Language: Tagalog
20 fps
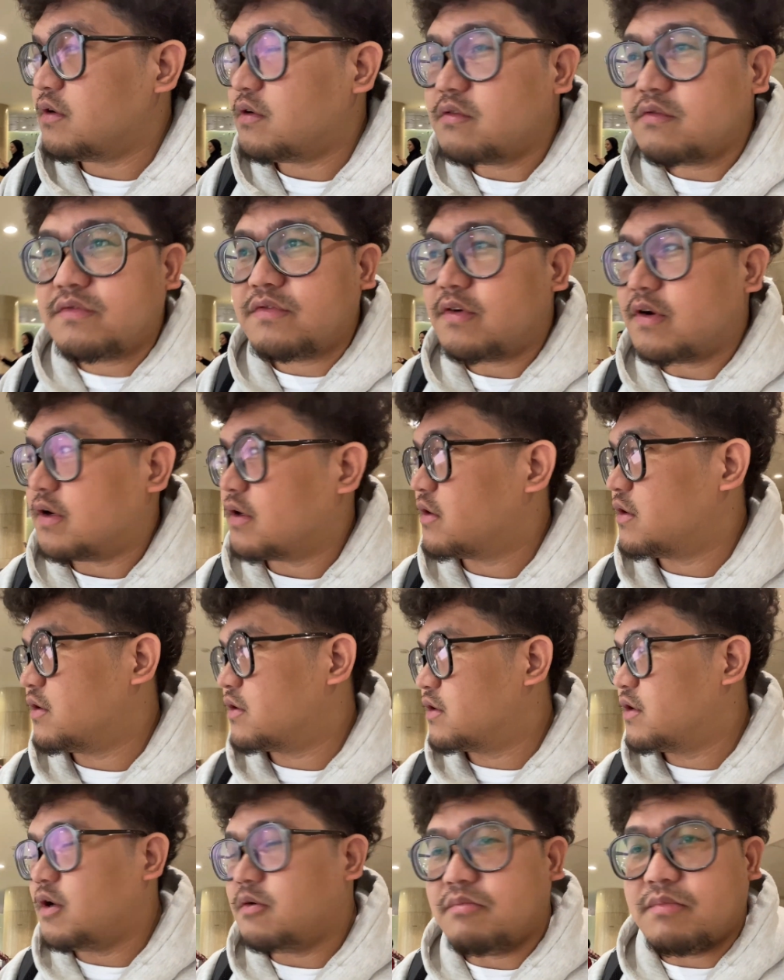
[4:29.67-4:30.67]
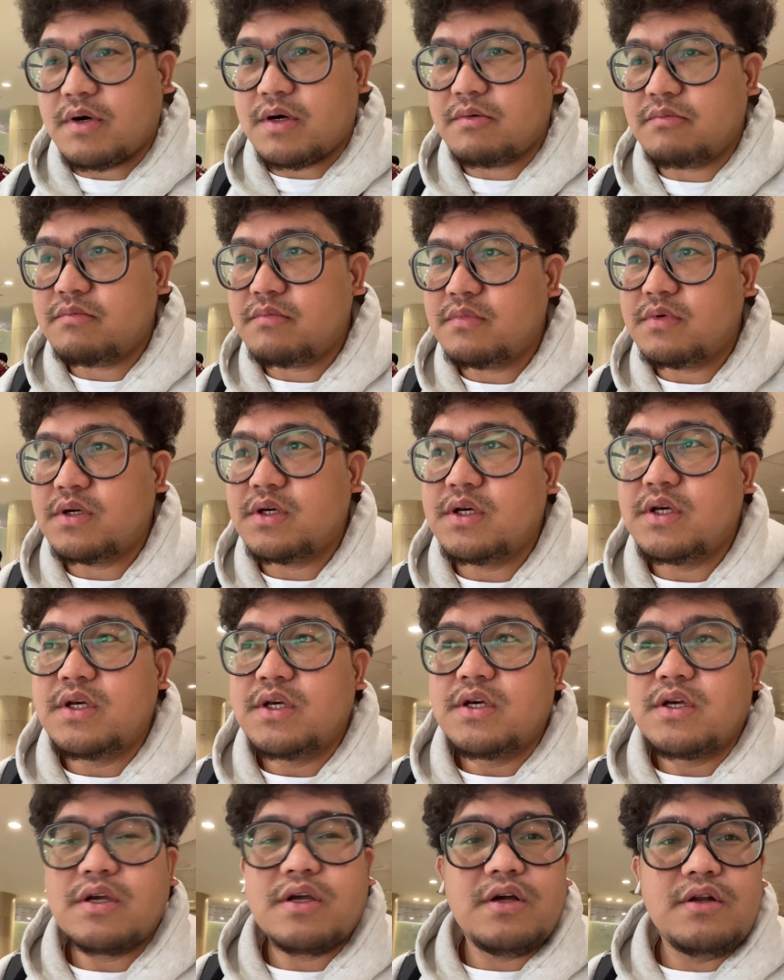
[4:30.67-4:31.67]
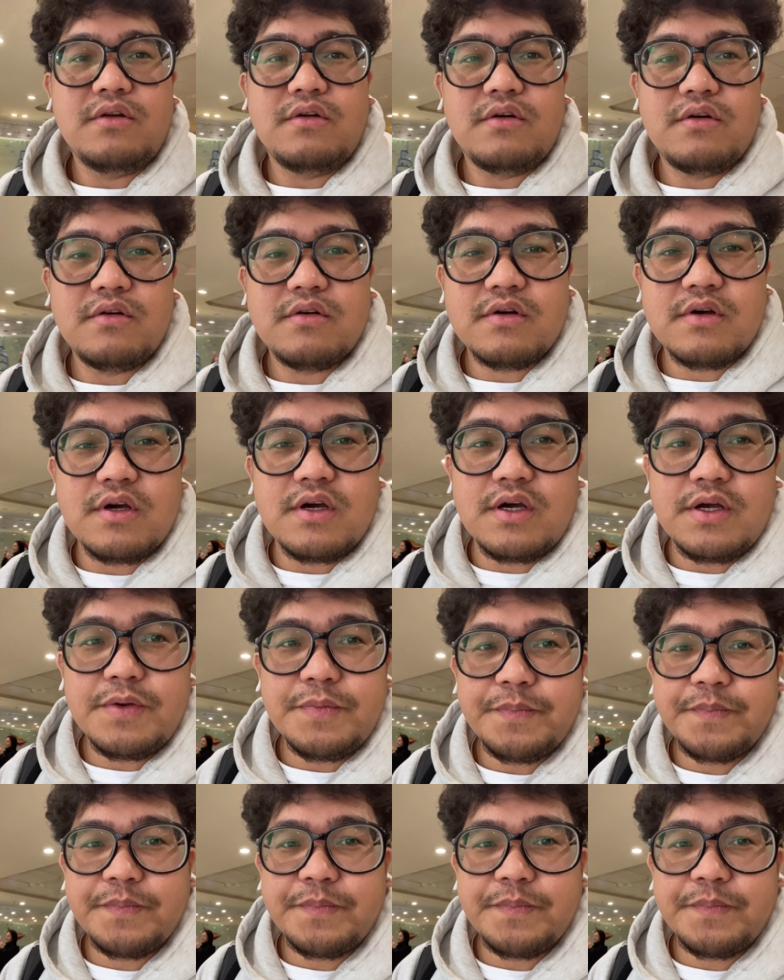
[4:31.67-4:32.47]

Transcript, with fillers: ng fog, ng damang. Kaloka.